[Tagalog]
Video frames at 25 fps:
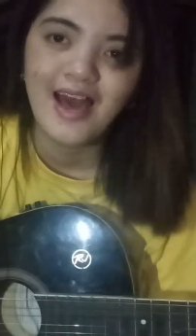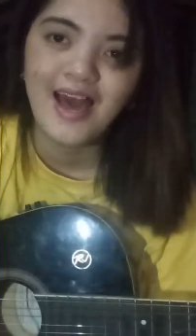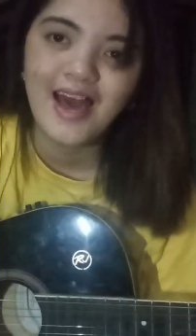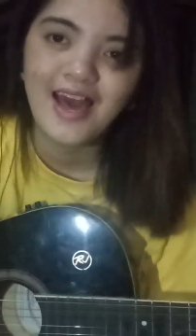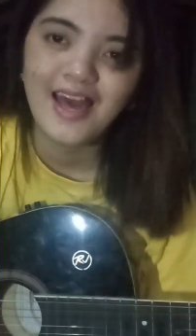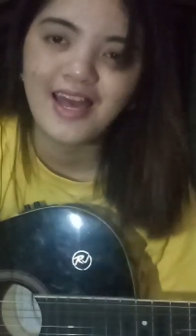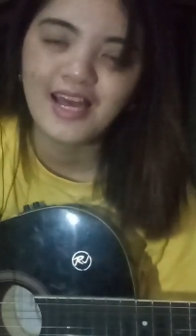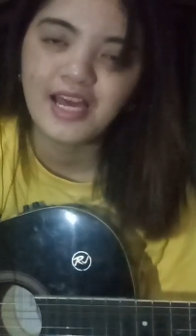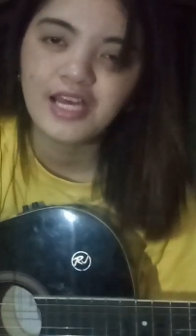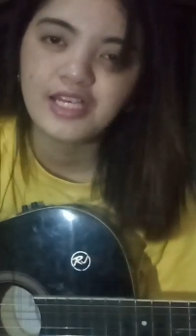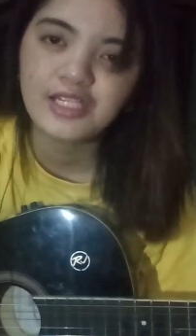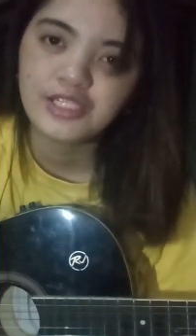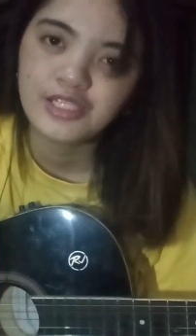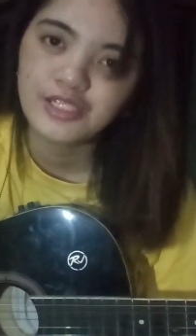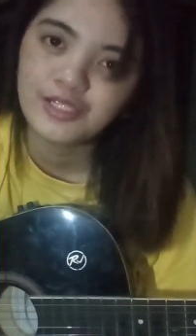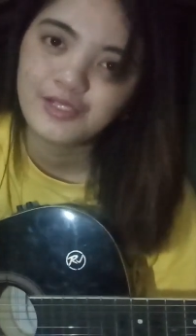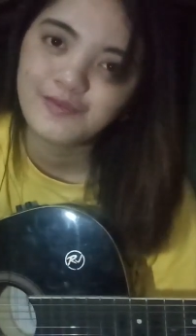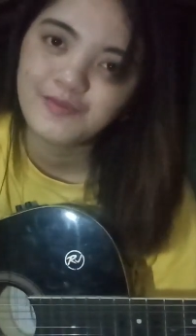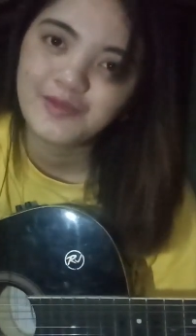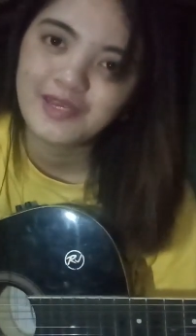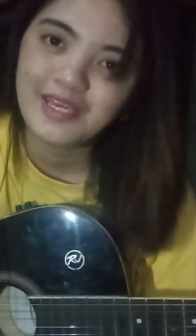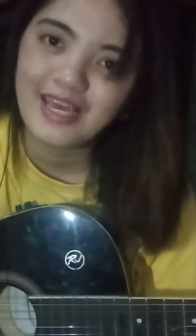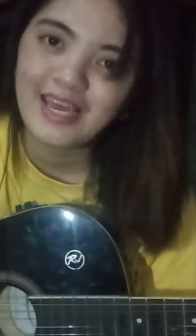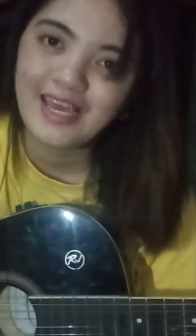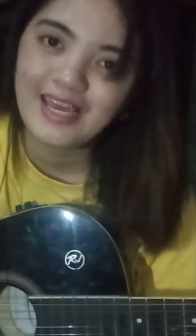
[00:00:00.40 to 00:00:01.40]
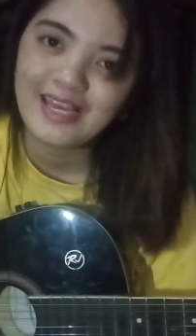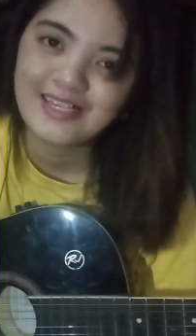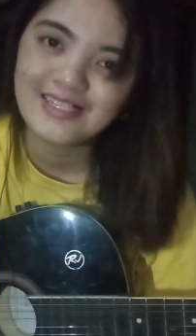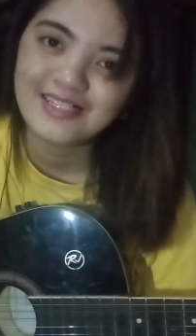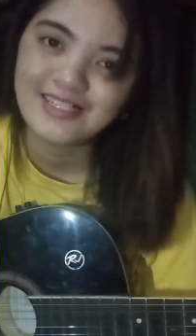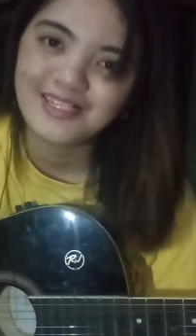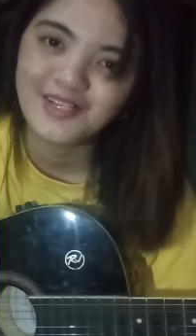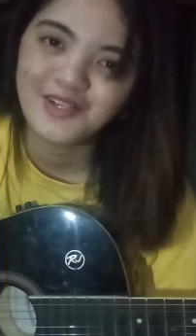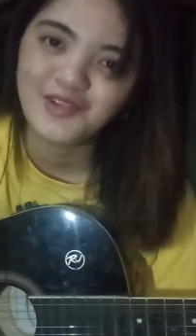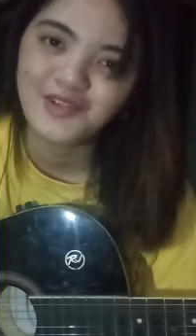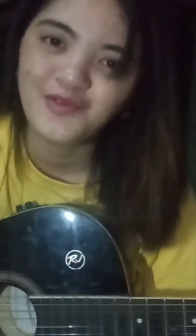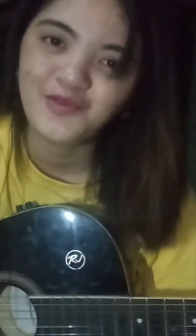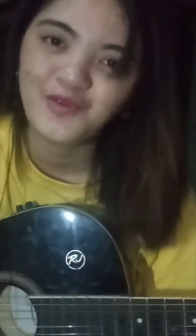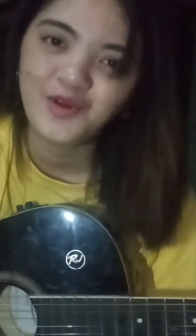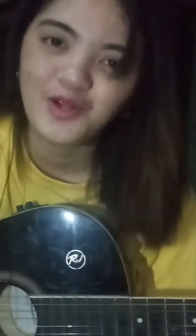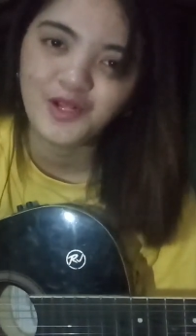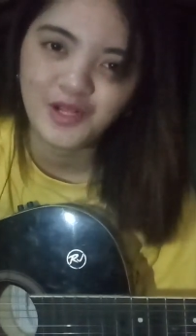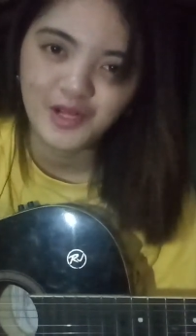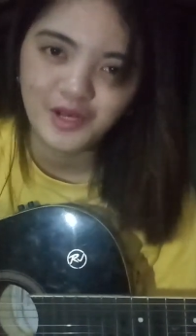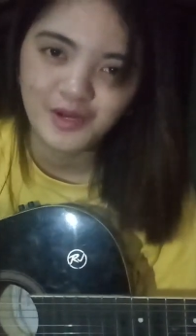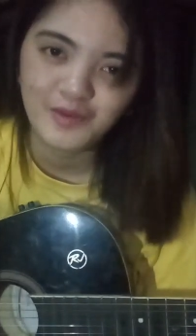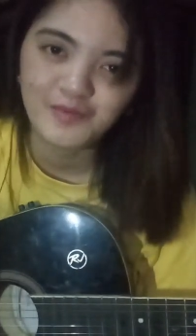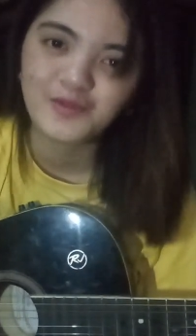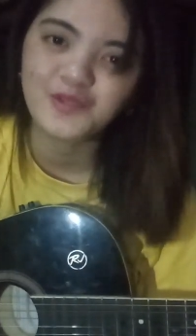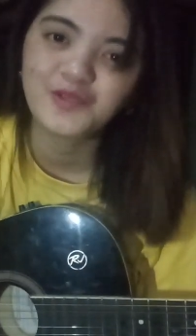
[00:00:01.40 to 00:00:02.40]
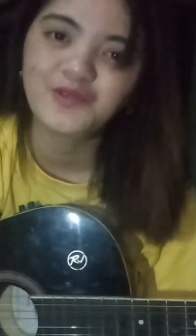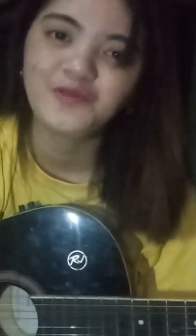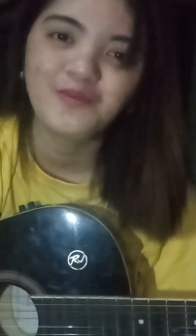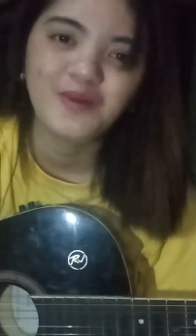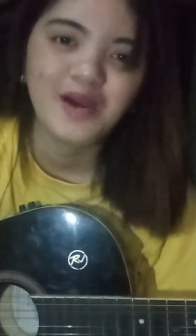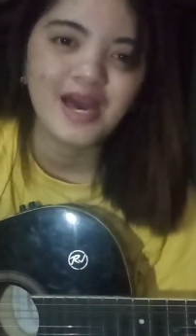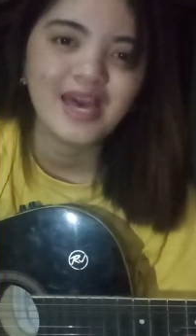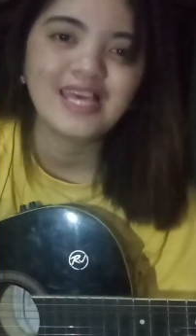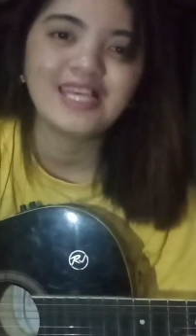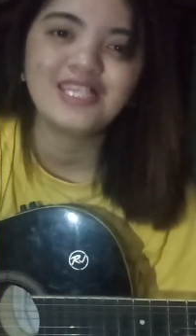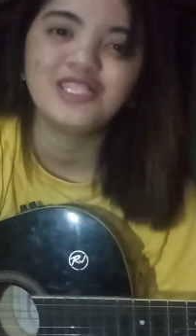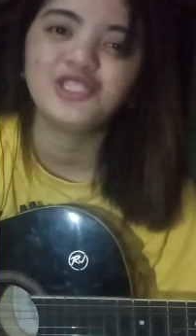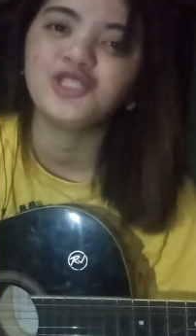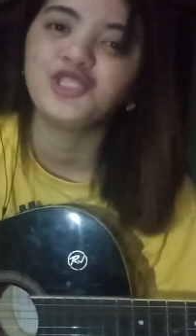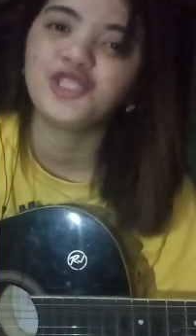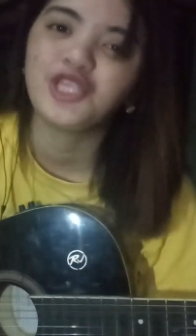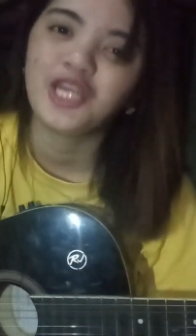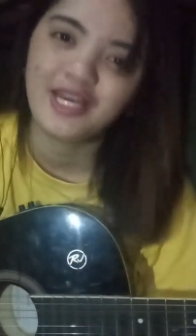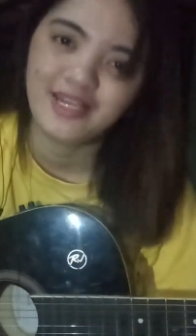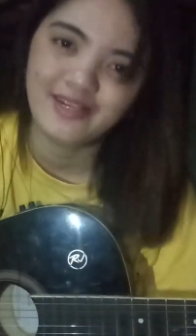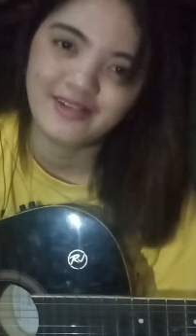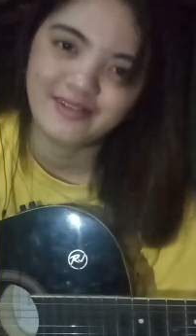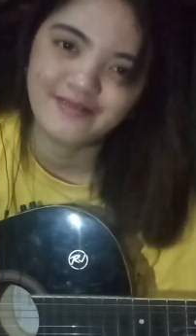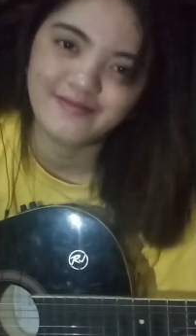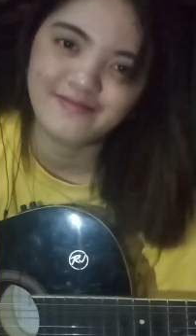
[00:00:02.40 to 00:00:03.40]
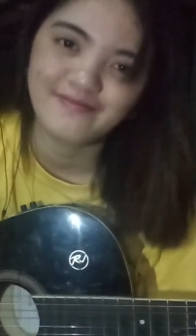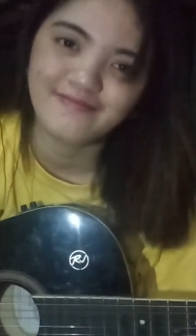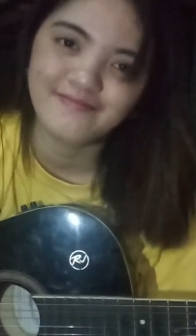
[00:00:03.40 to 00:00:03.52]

Hi guys, it's me Ace and welcome to my channel.